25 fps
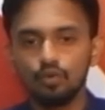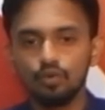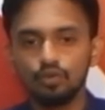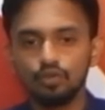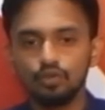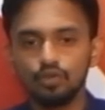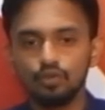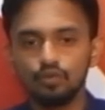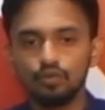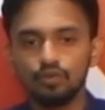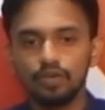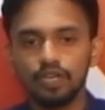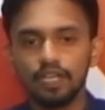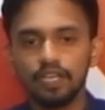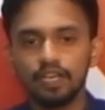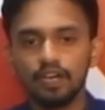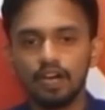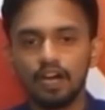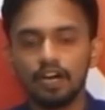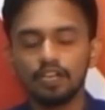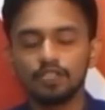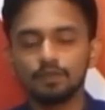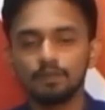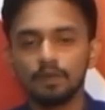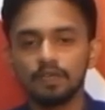উদ্যোগ নেই
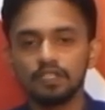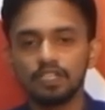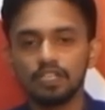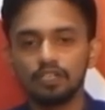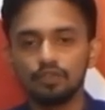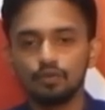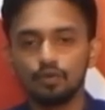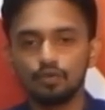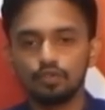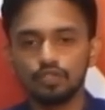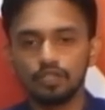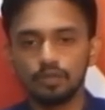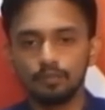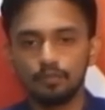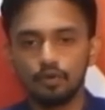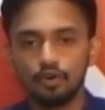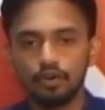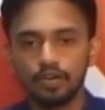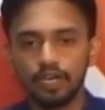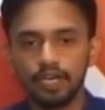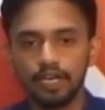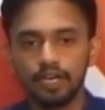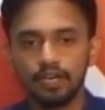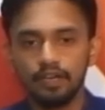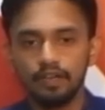হাসপাতাল
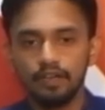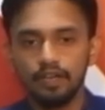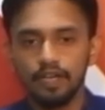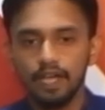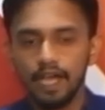কর্তৃপক্ষের